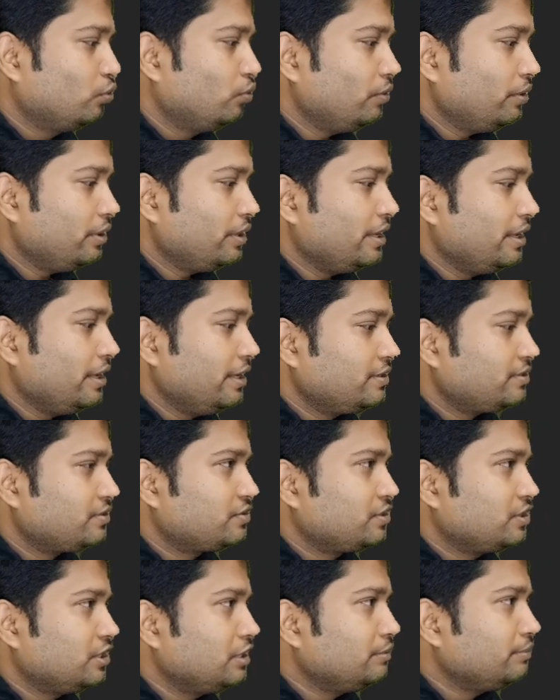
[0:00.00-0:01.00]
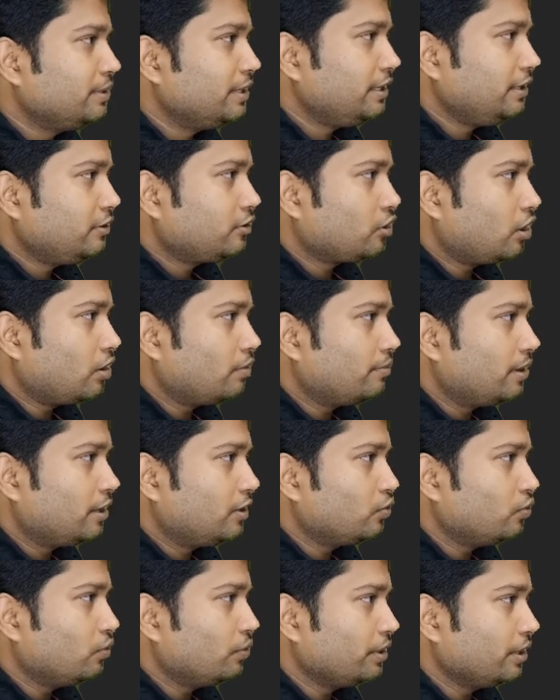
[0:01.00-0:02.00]
तो ये स्ट्रिंग में
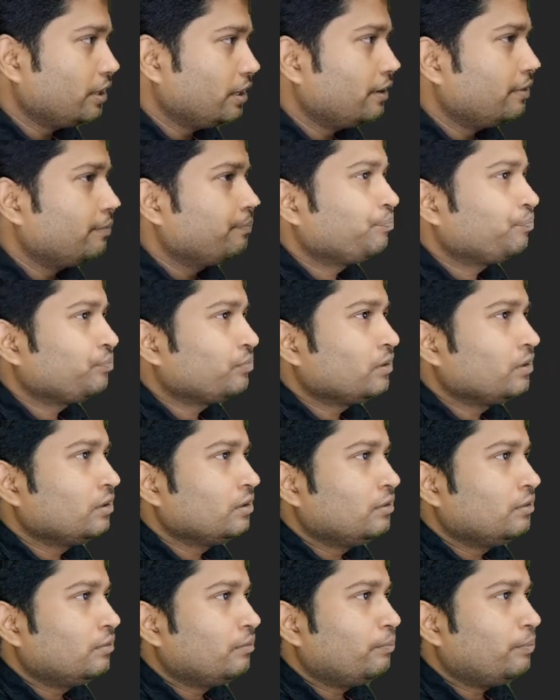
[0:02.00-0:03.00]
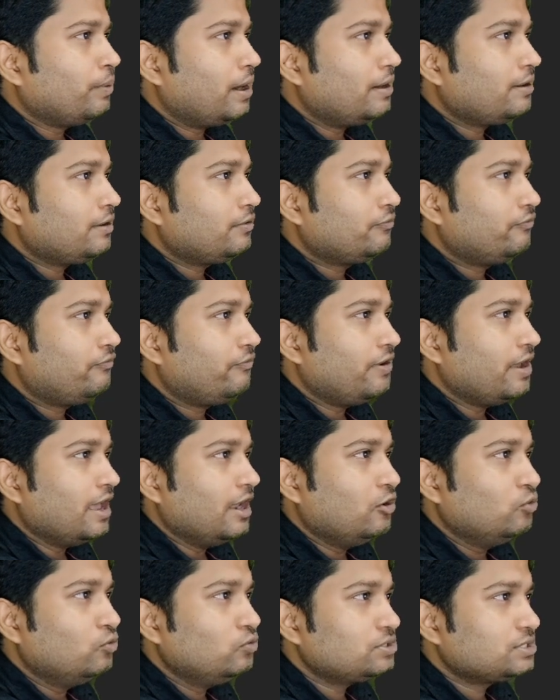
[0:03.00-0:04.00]
कन्वर्ट हो गया बट
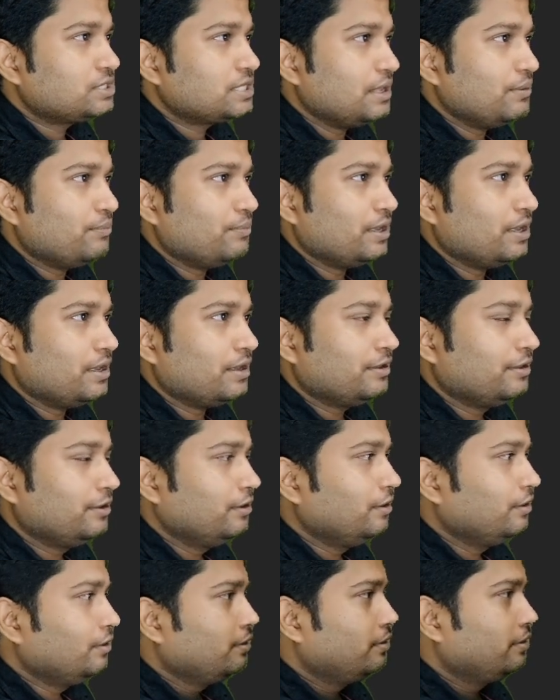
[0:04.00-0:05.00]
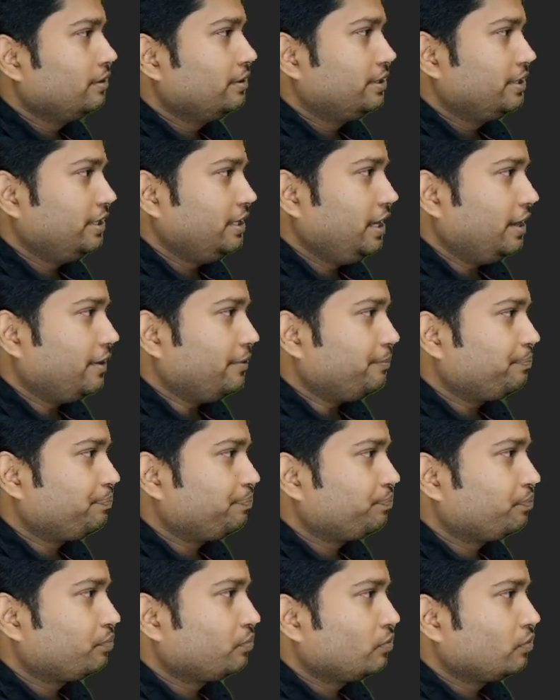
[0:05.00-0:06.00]
वैल्यू सेम है ठीक है
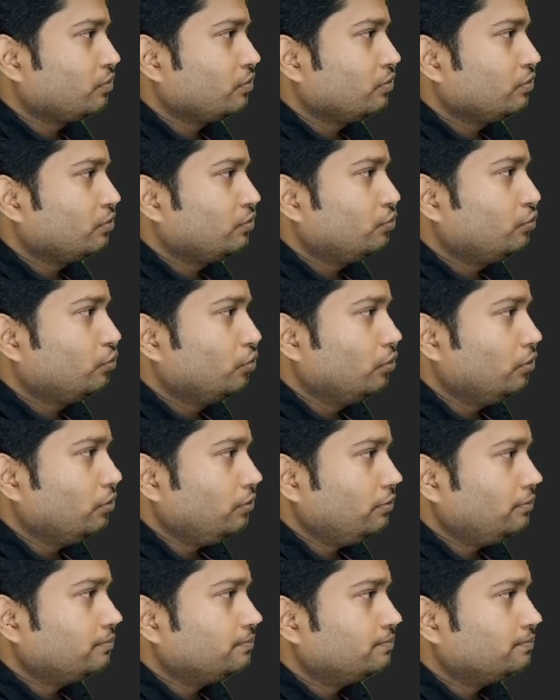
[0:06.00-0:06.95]
तो